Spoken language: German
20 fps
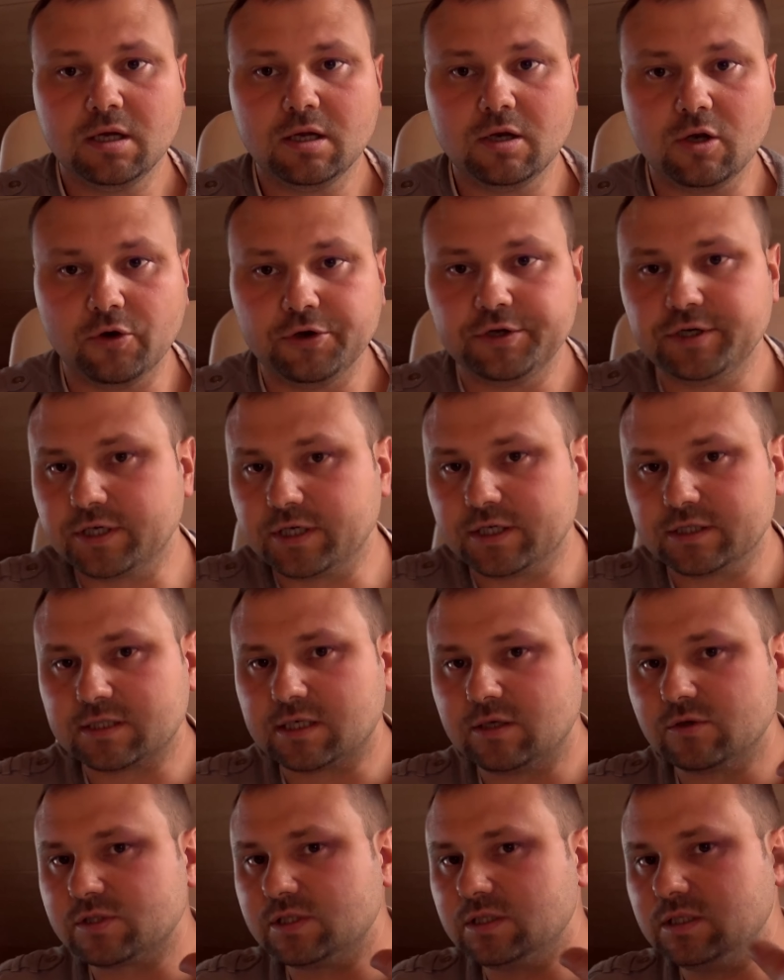Leute da
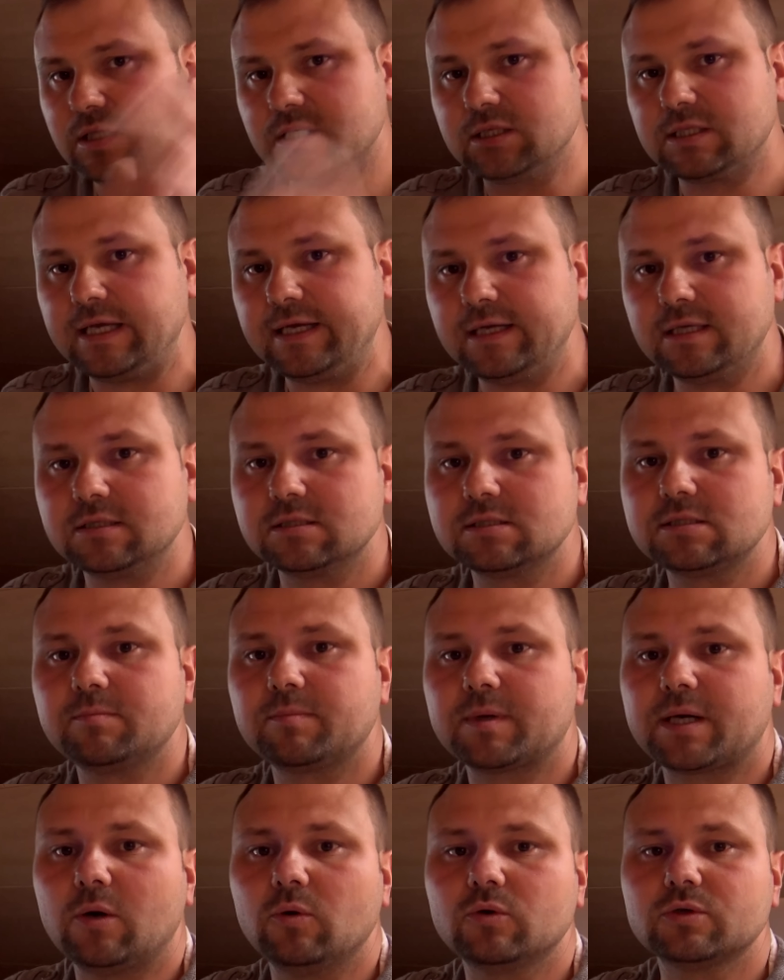draußen, die halt denken, sie
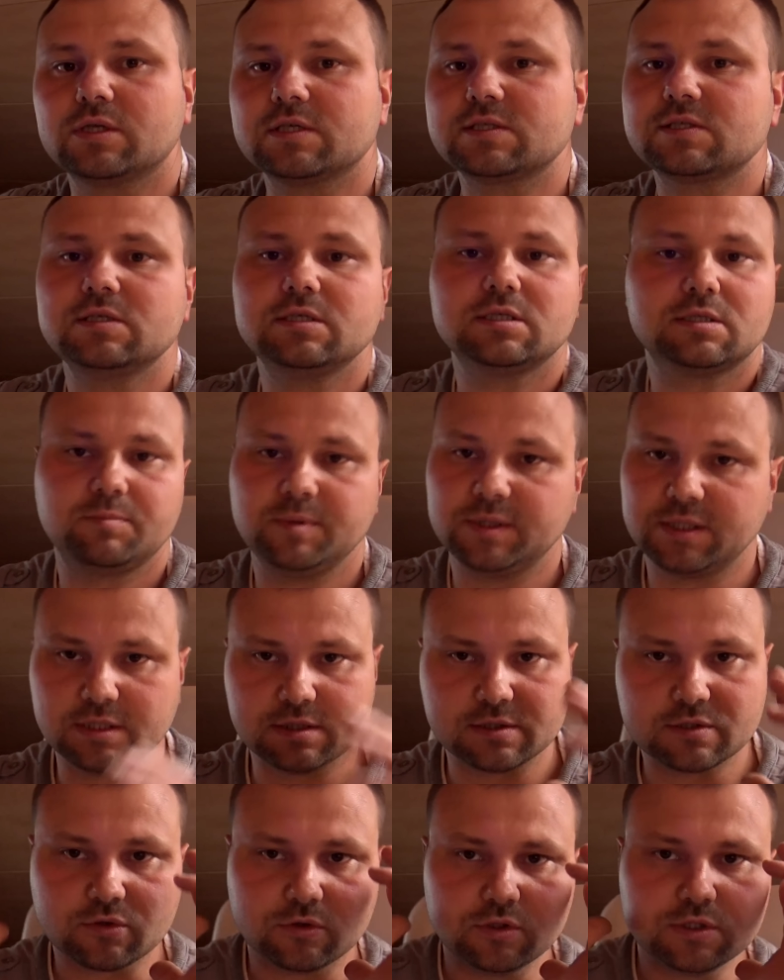brauchen das nicht,
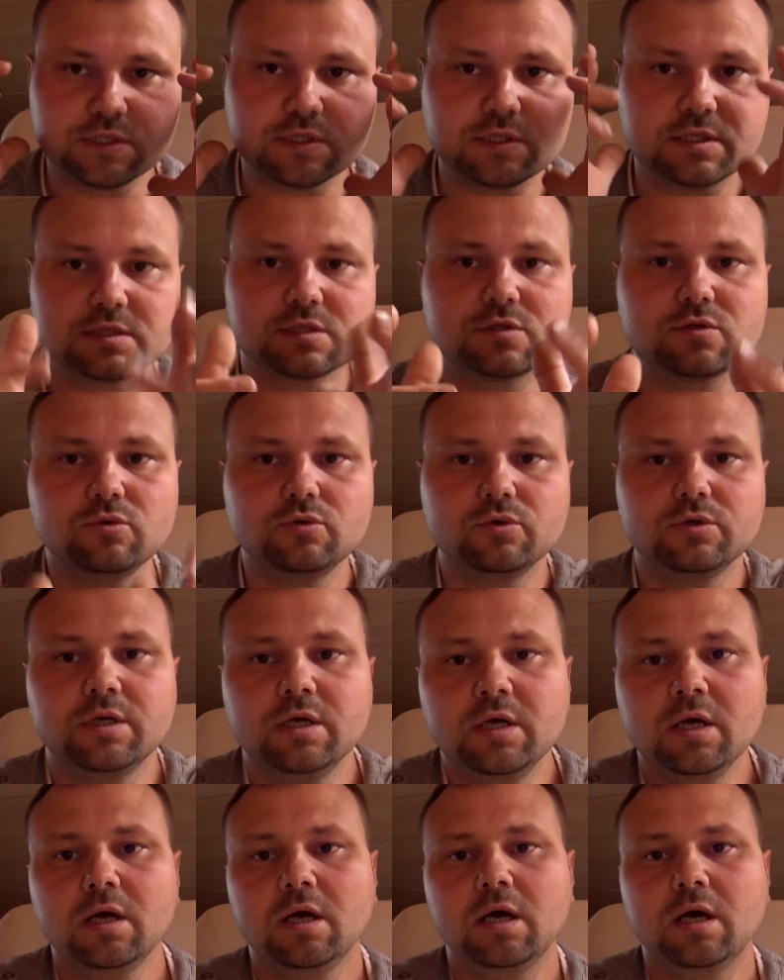bitte sollen sie es tun.